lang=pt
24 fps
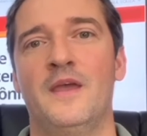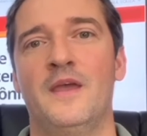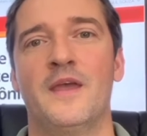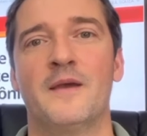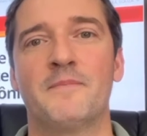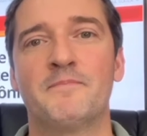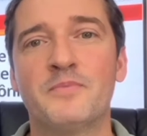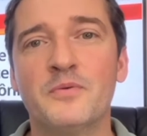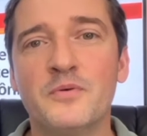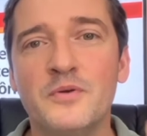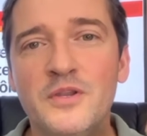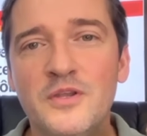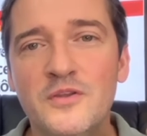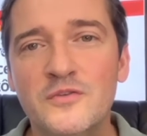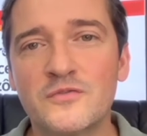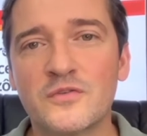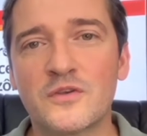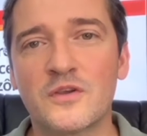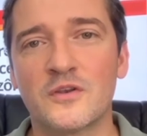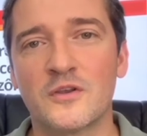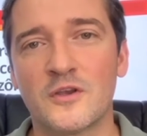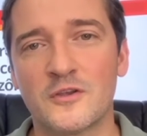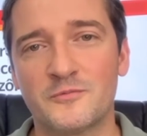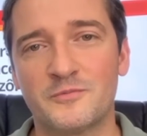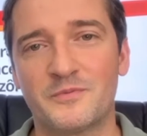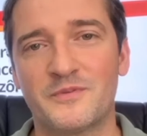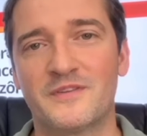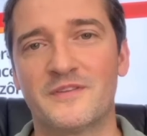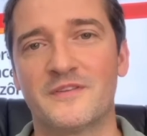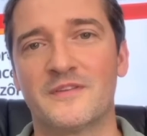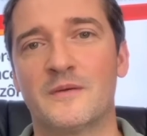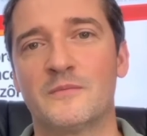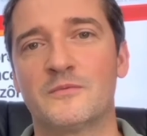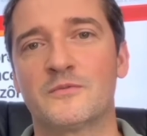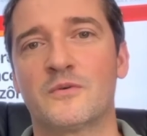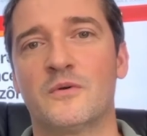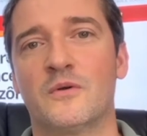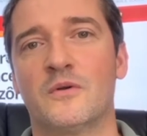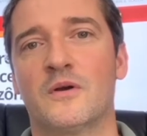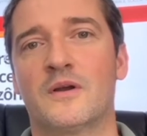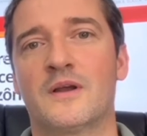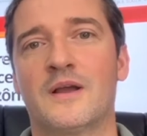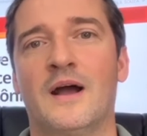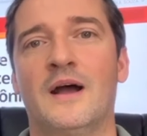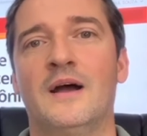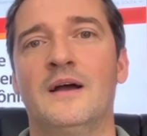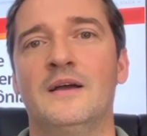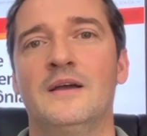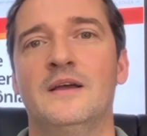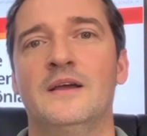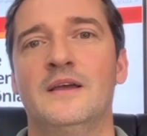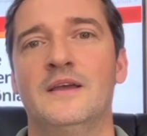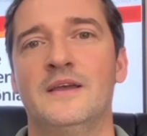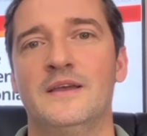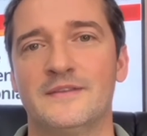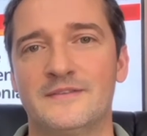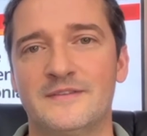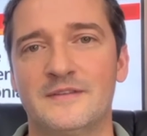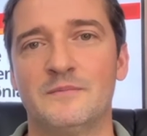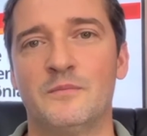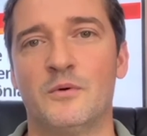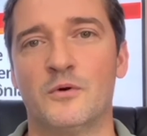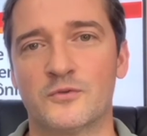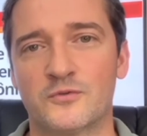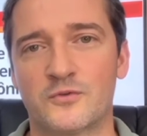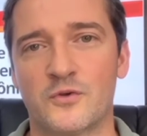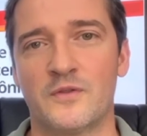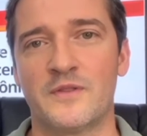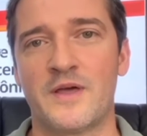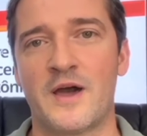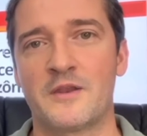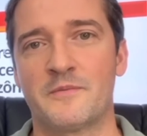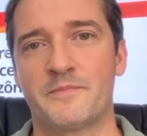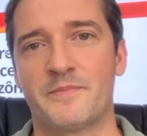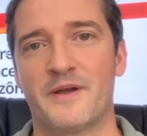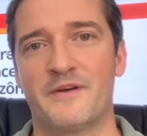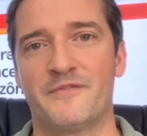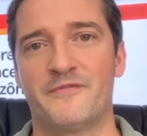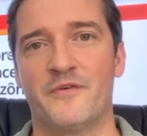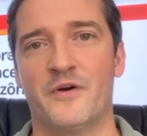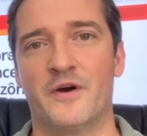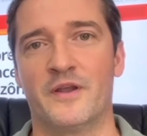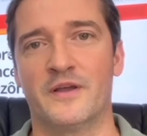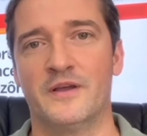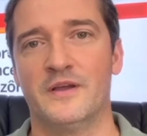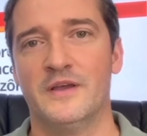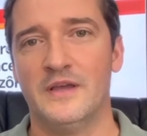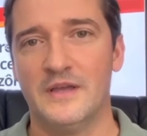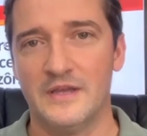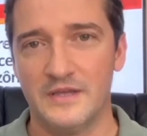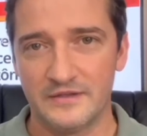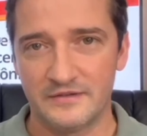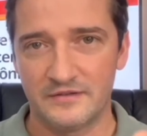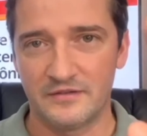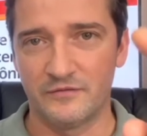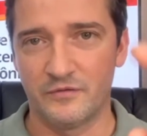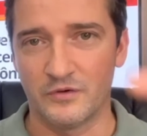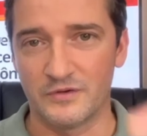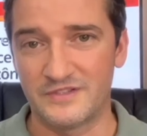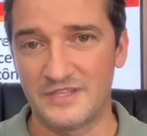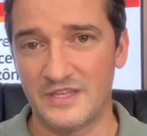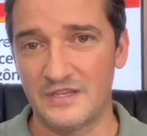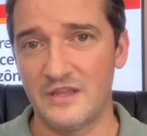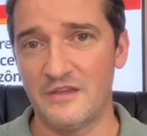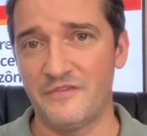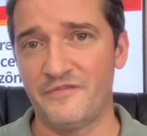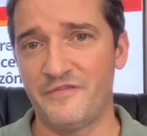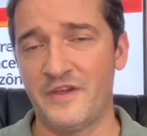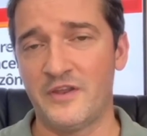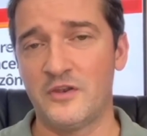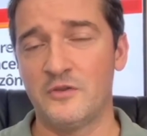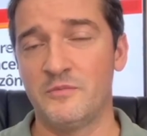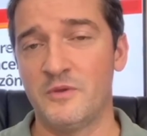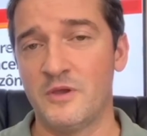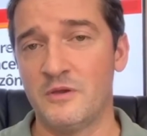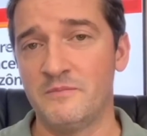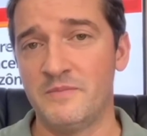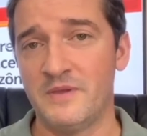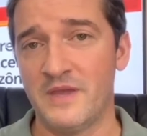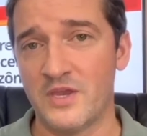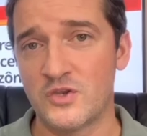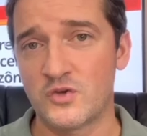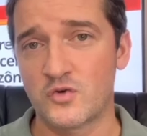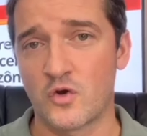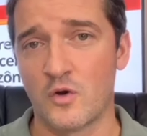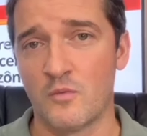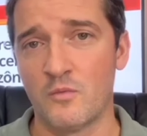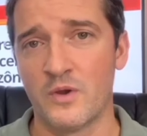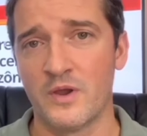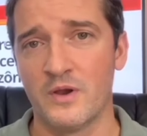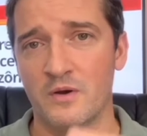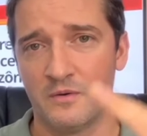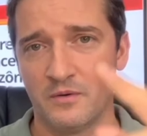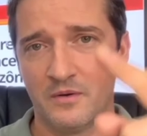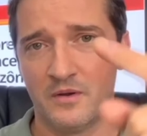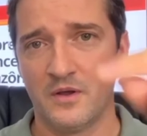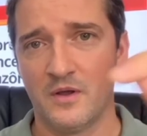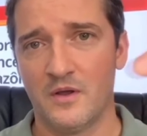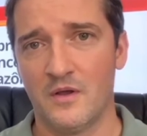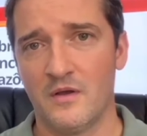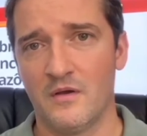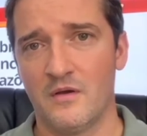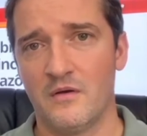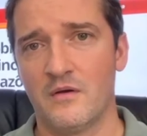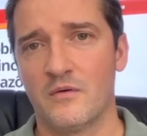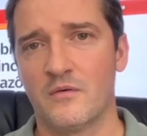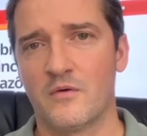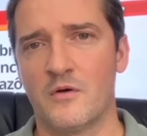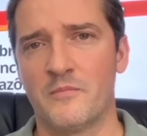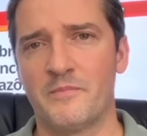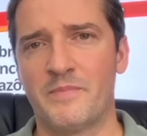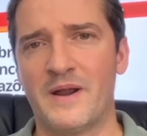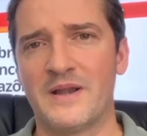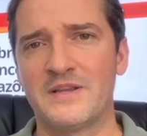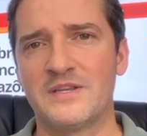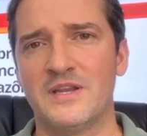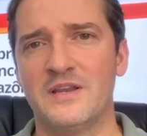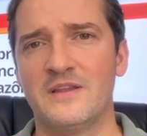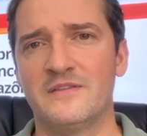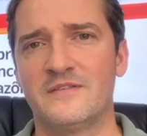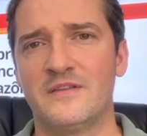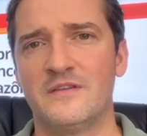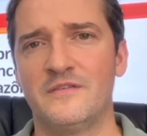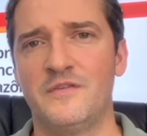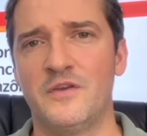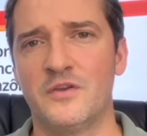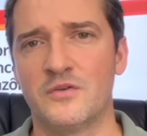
É por isso que nós precisamos colocar esse Bolsonaro para fora. Se você defende o meio ambiente como eu, compartilhe esse